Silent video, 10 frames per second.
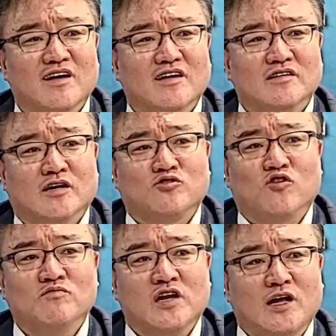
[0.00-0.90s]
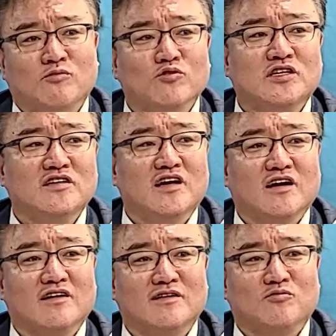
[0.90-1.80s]
제가 조금 전에 노신
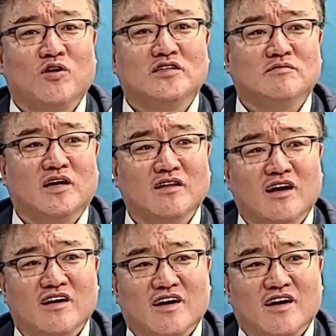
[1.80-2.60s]
이야기를 또 했지만